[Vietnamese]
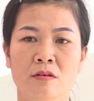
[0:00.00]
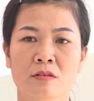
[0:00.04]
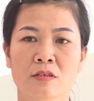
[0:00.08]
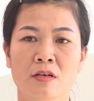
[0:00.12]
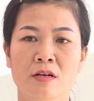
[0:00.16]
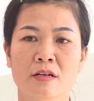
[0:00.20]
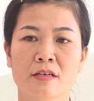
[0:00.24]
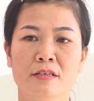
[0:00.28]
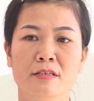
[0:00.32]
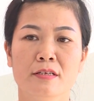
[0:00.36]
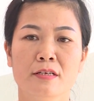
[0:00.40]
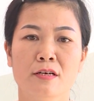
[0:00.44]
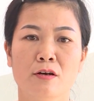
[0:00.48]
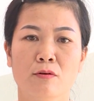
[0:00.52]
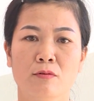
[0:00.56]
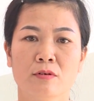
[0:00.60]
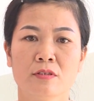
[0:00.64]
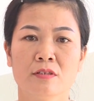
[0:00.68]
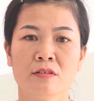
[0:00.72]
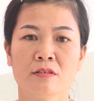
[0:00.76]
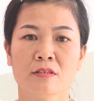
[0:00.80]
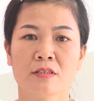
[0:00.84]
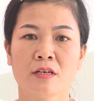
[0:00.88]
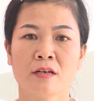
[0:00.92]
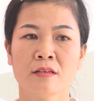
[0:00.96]
rất là nhiều cái
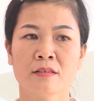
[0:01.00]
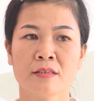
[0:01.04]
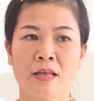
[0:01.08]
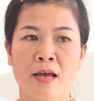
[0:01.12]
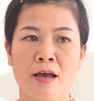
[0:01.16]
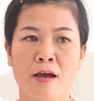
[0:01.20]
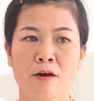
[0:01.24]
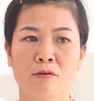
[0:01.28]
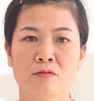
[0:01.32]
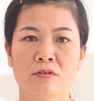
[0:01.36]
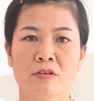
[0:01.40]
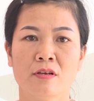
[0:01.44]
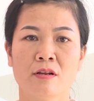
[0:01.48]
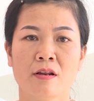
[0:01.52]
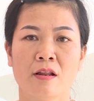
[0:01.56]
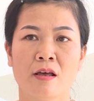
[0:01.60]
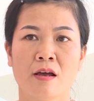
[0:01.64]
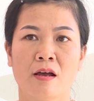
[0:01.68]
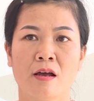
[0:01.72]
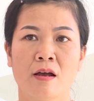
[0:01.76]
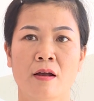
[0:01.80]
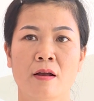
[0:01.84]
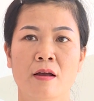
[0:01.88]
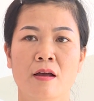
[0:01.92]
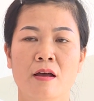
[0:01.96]
sự sáng tạo như là